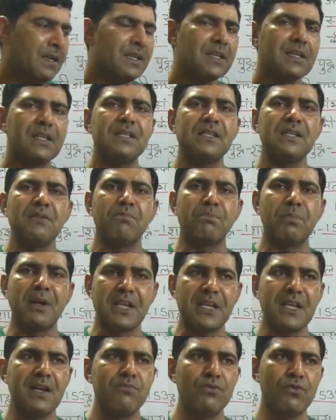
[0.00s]
किसी
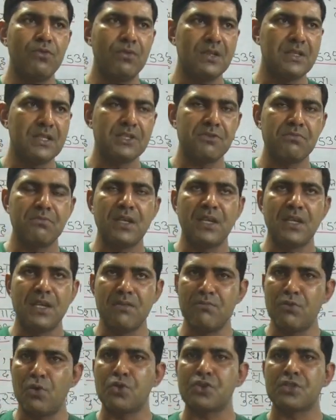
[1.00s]
बढ़िया मूवी जिसमें
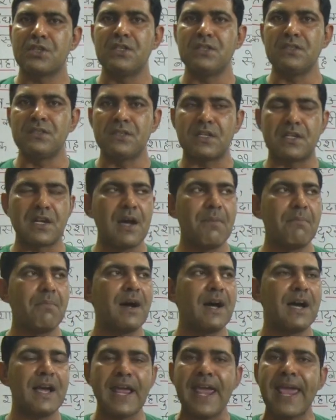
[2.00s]
इमोशन
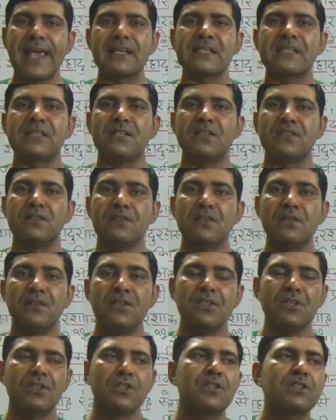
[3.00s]
ड्रामा एक्शन
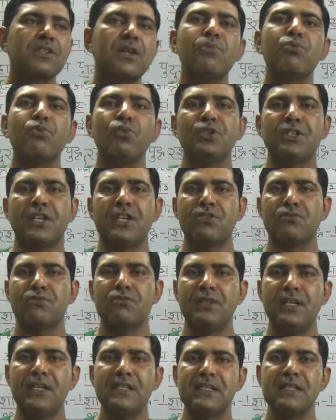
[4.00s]
सब कुछ है
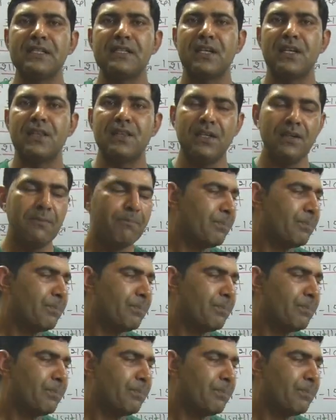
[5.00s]
स्टूडेंट्स इसके अंदर